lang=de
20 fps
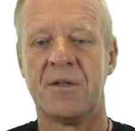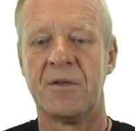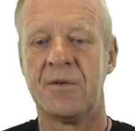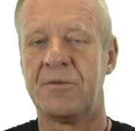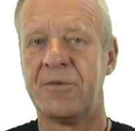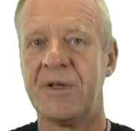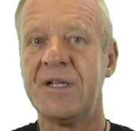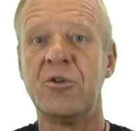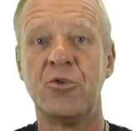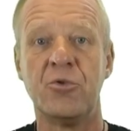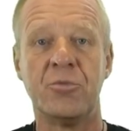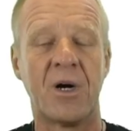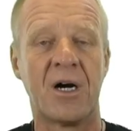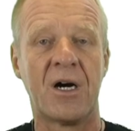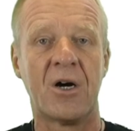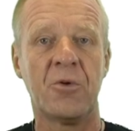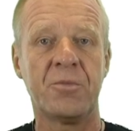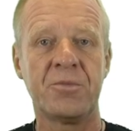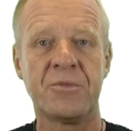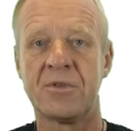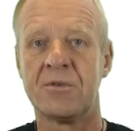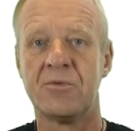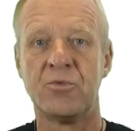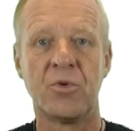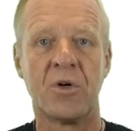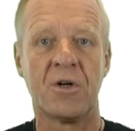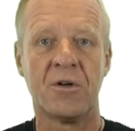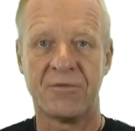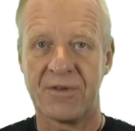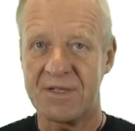wenn überhaupt,
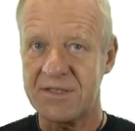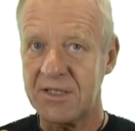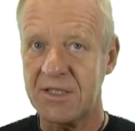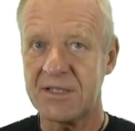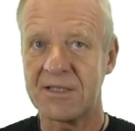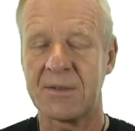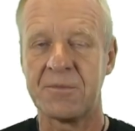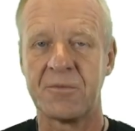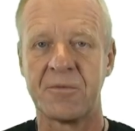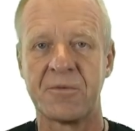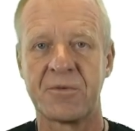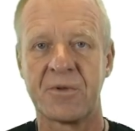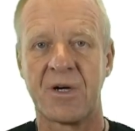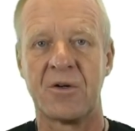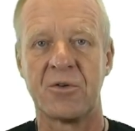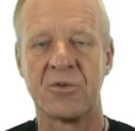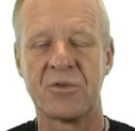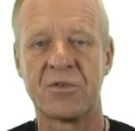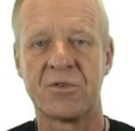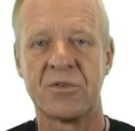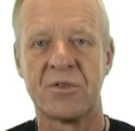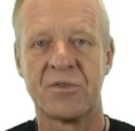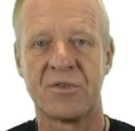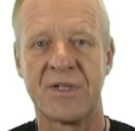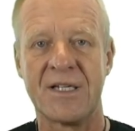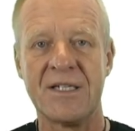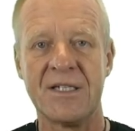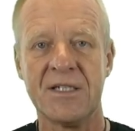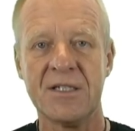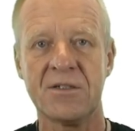nur Wasserdampf
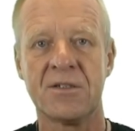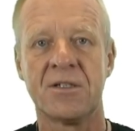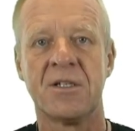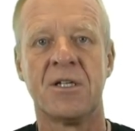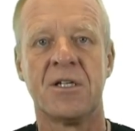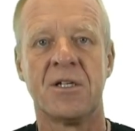aussendet.